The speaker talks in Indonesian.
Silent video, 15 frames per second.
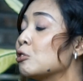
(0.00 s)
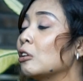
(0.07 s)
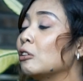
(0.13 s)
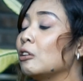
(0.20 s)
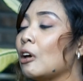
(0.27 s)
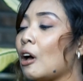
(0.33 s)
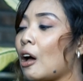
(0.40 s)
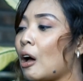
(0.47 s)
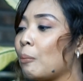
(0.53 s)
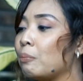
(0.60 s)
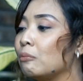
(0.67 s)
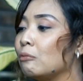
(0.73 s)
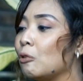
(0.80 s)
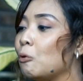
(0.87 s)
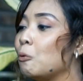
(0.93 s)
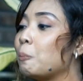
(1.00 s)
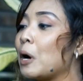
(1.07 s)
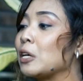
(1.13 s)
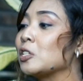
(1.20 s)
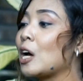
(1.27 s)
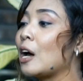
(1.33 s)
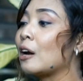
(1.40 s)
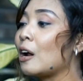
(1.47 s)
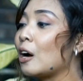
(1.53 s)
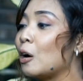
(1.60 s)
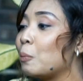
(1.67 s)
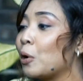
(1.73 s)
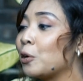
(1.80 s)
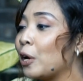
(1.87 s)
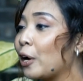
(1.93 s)
setiap upacara
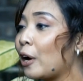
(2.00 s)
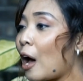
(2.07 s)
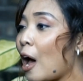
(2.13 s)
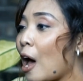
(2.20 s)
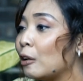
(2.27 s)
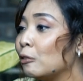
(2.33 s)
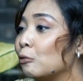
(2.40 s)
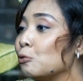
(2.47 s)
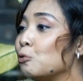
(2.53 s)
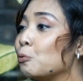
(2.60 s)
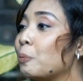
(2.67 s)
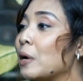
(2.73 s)
kemerdekaan 17